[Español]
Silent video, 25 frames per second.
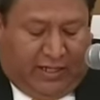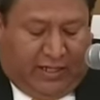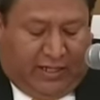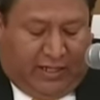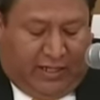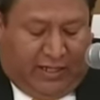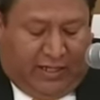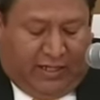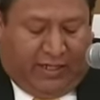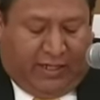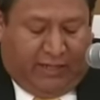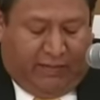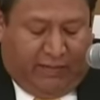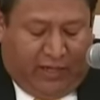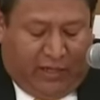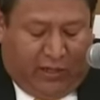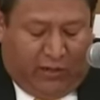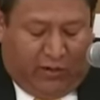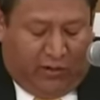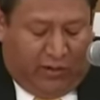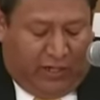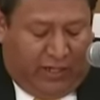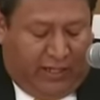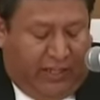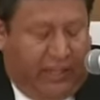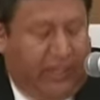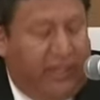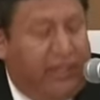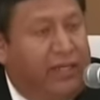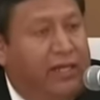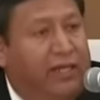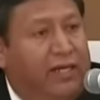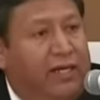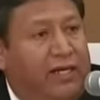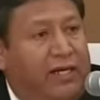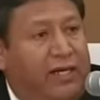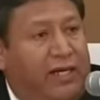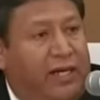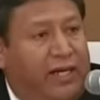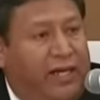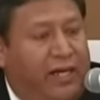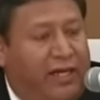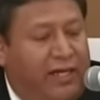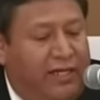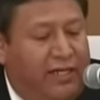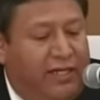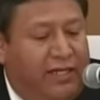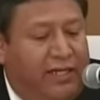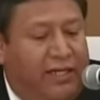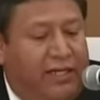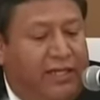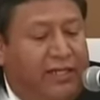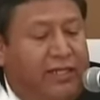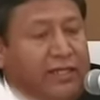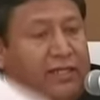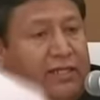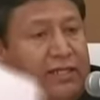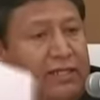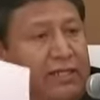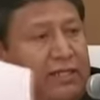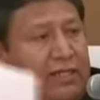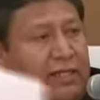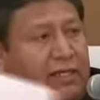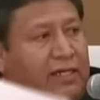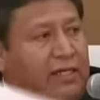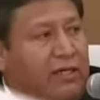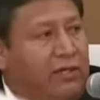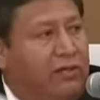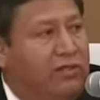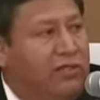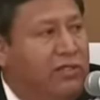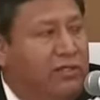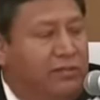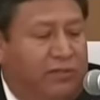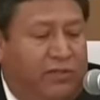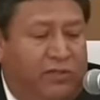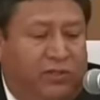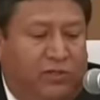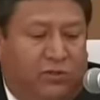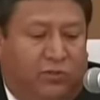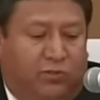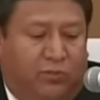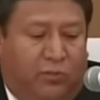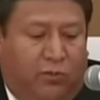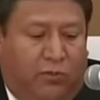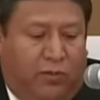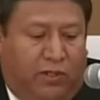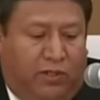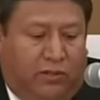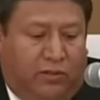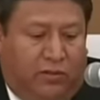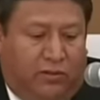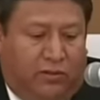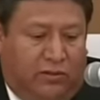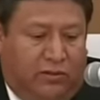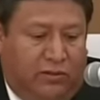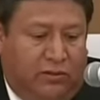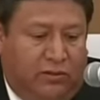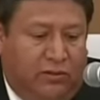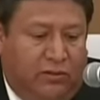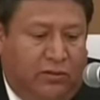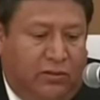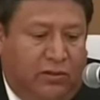y que mejore la calidad en los servicios públicos.